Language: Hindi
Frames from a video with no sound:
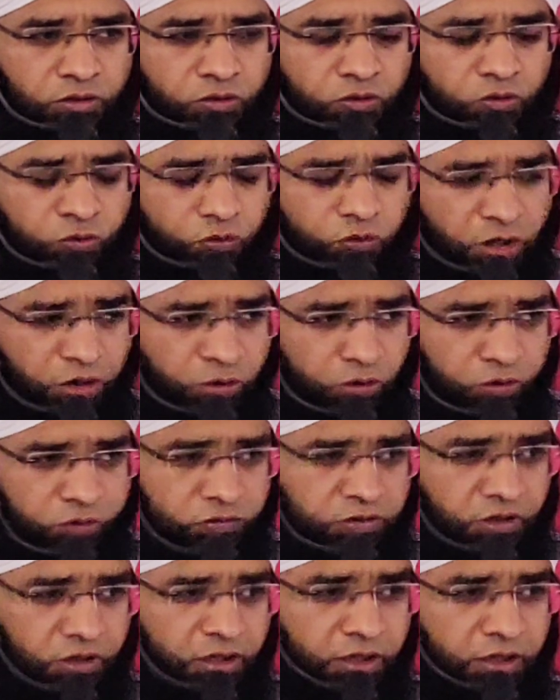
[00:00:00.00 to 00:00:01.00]
हुनर
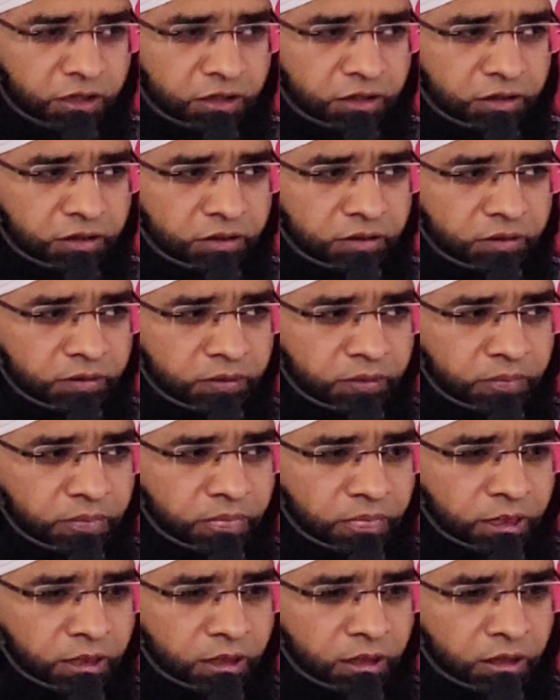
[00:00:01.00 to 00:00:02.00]
होता है
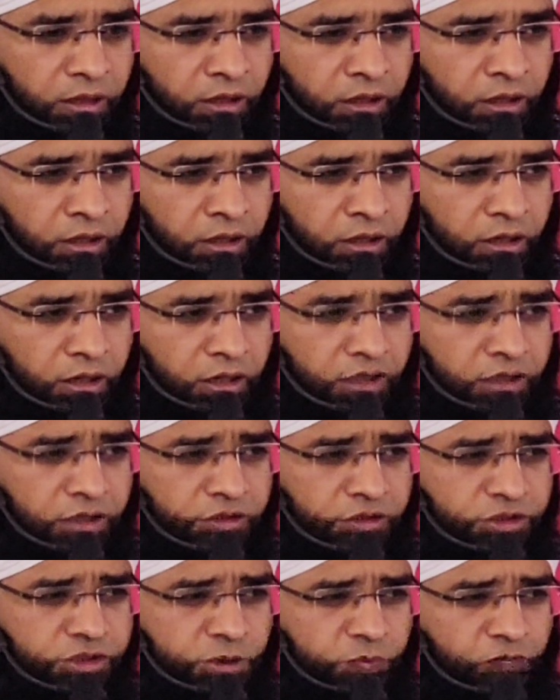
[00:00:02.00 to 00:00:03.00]

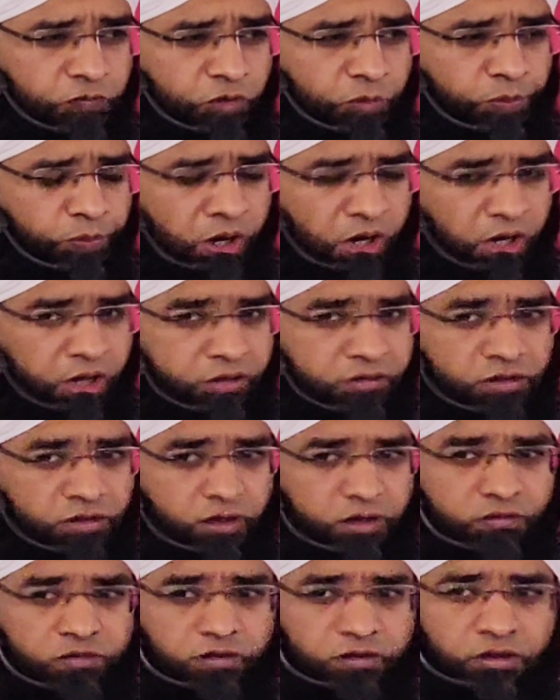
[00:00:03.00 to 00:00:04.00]
लेकिन जब वो बात
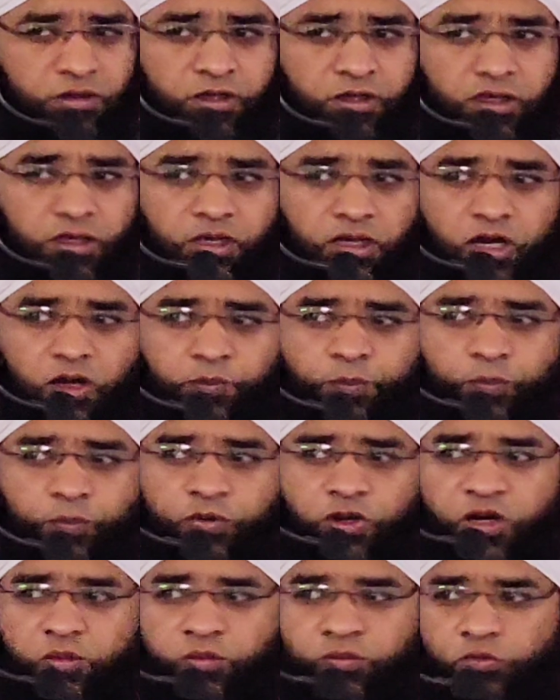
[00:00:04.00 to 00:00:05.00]
करते हैं
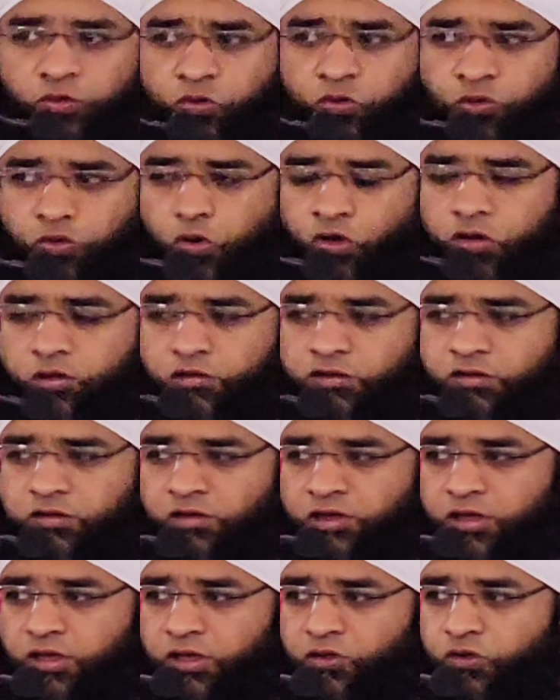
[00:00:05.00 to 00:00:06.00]
अपना मुंह खोलते
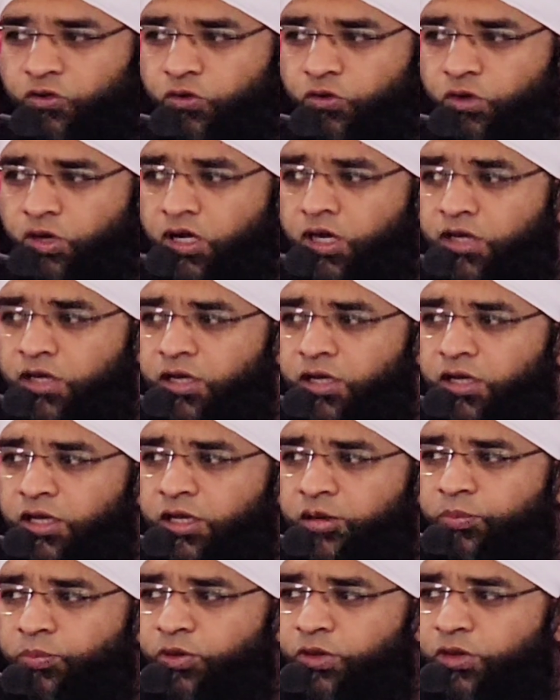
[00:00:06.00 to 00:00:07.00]
हैं तो अगले
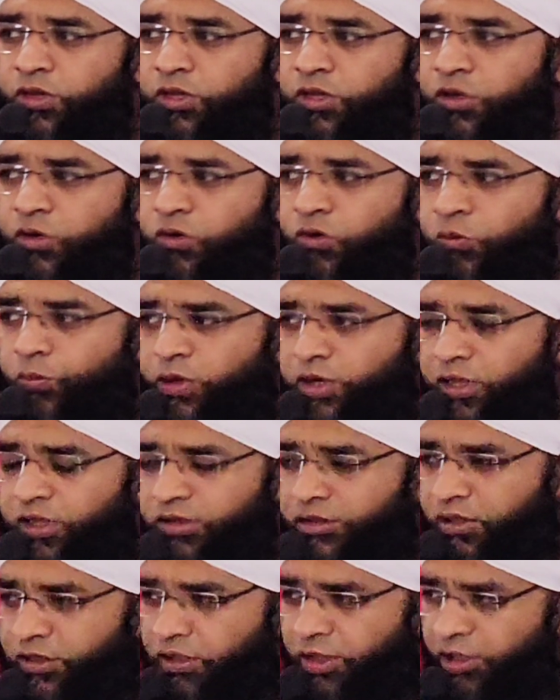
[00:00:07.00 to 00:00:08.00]
बंदे को बड़ी
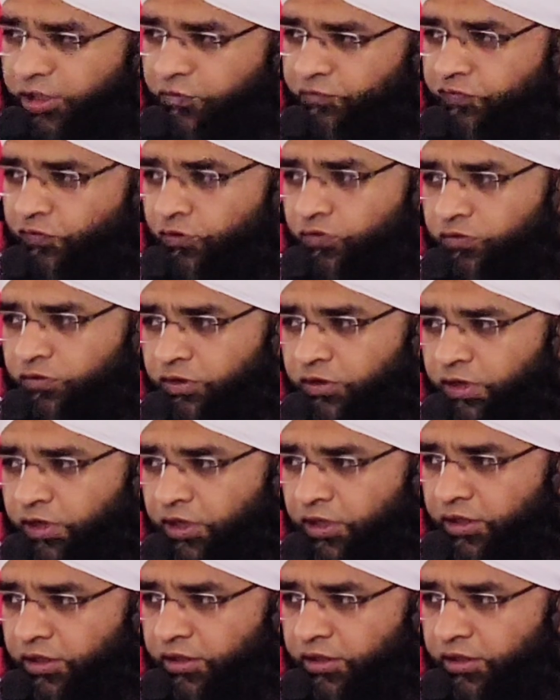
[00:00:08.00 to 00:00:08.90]
तकलीफ होती है